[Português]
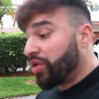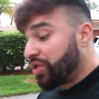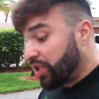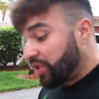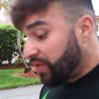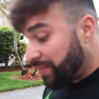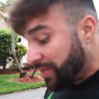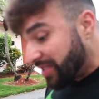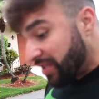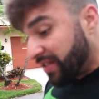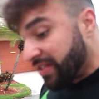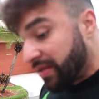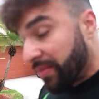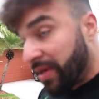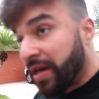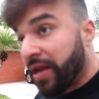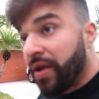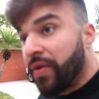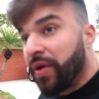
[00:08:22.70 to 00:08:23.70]
o Xande vai passar uma
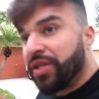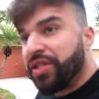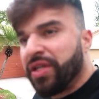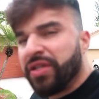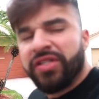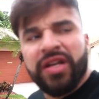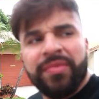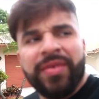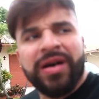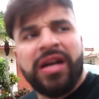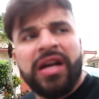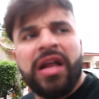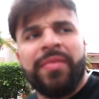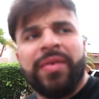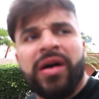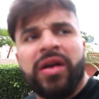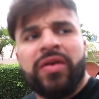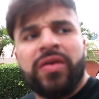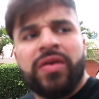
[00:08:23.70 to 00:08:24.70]
semana aqui com a gente. Semana, né,
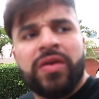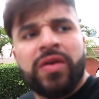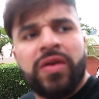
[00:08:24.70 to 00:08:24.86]
mano?